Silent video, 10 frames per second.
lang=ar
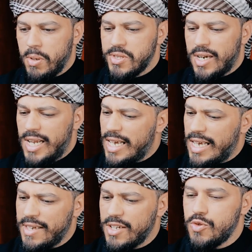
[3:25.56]
وبطر
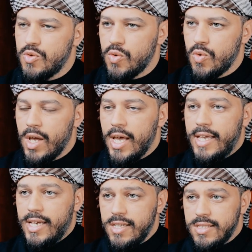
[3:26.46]
الحق يرده
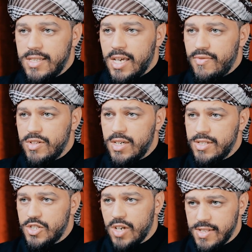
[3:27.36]
يعني أنت تعرف أن
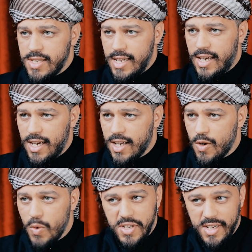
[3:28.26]
هذا الشخص على
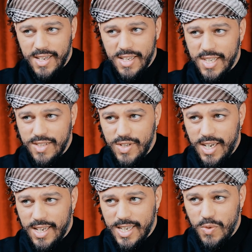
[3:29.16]
حق وأنك أخطأت في
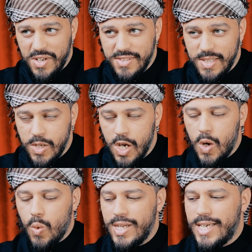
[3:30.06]
حقه وأذنبت
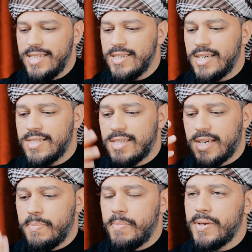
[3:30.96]
ولكنك
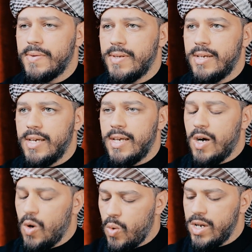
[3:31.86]
تتكبر
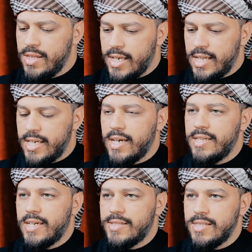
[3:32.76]
هو الذي عليه
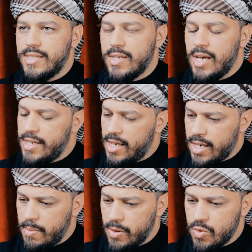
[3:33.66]
أن يعتذر أنا
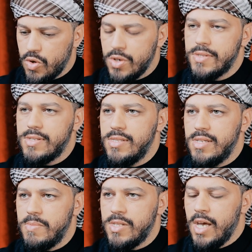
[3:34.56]
أكبر سنا
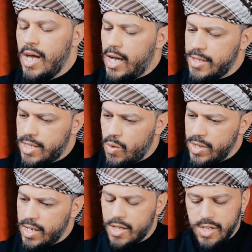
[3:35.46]
منه حتى
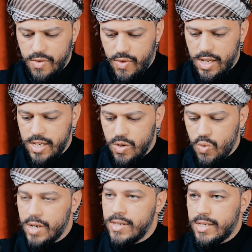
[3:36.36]
وإن أخطأت فعليه
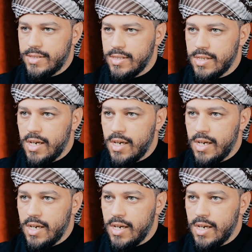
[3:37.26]
هو أن يعتذر